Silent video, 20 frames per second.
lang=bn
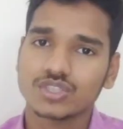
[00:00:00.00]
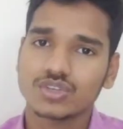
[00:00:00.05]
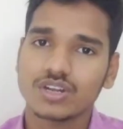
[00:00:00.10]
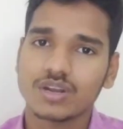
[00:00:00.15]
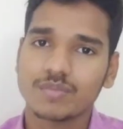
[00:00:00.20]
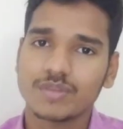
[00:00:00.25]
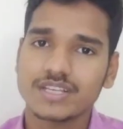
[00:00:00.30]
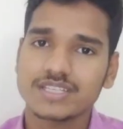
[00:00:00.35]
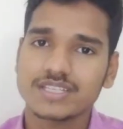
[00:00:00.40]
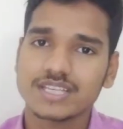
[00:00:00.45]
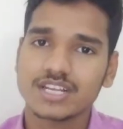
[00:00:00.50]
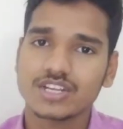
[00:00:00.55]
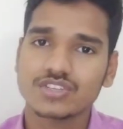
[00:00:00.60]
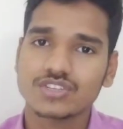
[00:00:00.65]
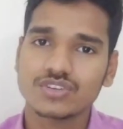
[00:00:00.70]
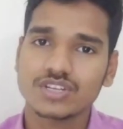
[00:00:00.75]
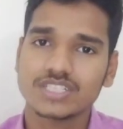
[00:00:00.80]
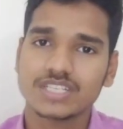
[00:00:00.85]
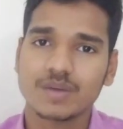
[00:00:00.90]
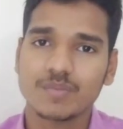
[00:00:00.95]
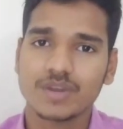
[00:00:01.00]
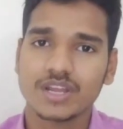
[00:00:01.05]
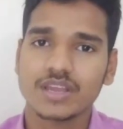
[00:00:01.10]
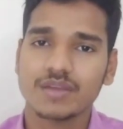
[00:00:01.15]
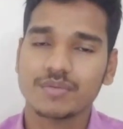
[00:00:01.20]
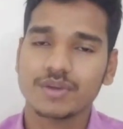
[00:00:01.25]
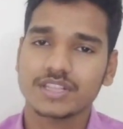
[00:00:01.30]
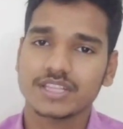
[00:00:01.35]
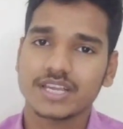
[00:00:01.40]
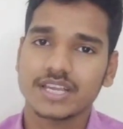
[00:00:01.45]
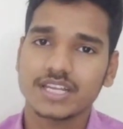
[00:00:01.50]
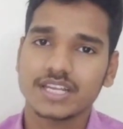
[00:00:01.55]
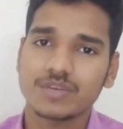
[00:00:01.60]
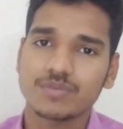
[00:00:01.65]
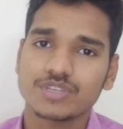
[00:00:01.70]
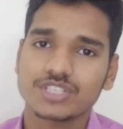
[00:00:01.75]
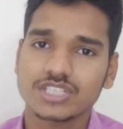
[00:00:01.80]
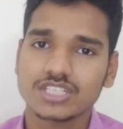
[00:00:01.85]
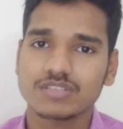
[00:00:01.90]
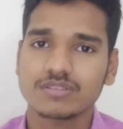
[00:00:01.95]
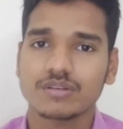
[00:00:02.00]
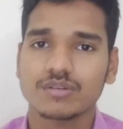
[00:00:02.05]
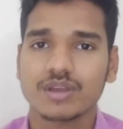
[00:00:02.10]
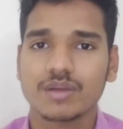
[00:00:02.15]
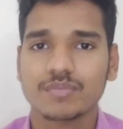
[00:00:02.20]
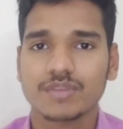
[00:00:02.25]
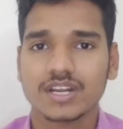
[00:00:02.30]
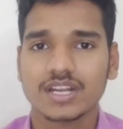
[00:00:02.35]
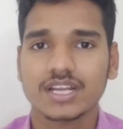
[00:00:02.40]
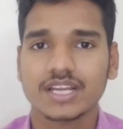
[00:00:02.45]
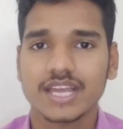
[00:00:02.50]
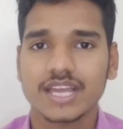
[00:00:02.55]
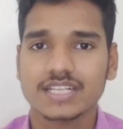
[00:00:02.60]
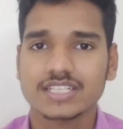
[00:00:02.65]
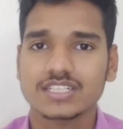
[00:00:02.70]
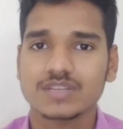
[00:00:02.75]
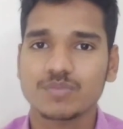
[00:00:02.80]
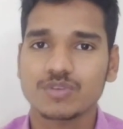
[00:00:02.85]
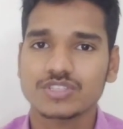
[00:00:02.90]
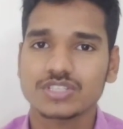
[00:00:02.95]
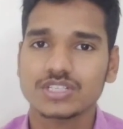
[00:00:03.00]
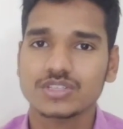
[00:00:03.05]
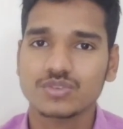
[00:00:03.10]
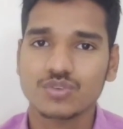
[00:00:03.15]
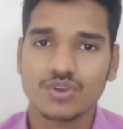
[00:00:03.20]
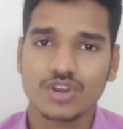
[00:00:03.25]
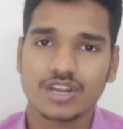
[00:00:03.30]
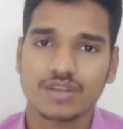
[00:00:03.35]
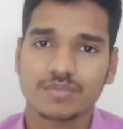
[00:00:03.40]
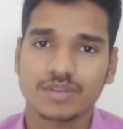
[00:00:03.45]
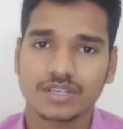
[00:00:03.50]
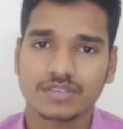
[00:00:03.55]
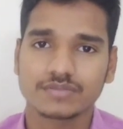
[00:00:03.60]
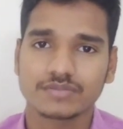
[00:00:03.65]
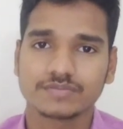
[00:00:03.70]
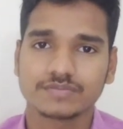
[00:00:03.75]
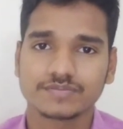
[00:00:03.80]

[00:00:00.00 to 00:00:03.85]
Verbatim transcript: চলুন আমরা স্ক্রিনে চলে যাই আমরা এবার দেখে নিব যে কীভাবে আপনারা ক্যাশ ডিপোজিট করে নেবেন